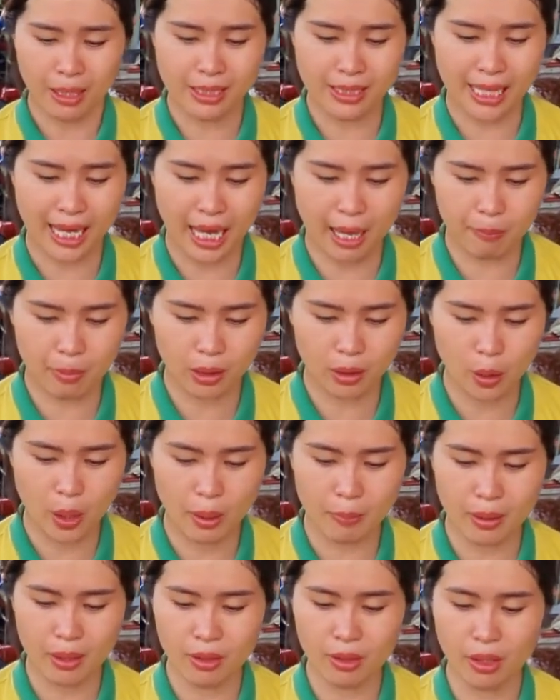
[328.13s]
mà chà mà
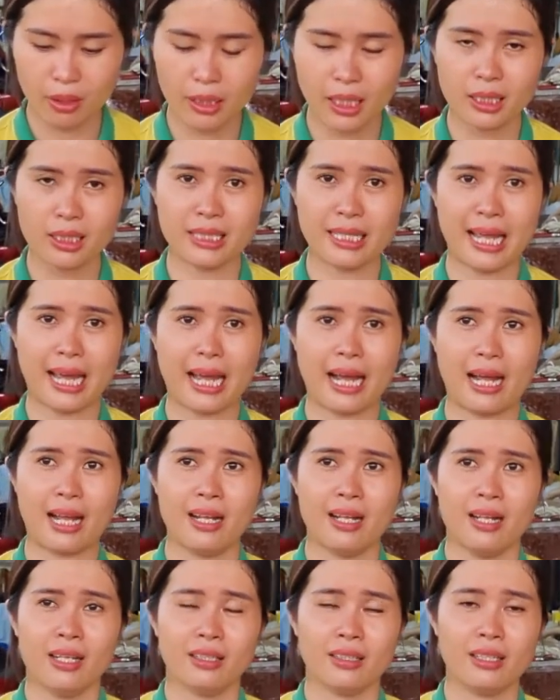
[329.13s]
thuê mấy đứa con nít chà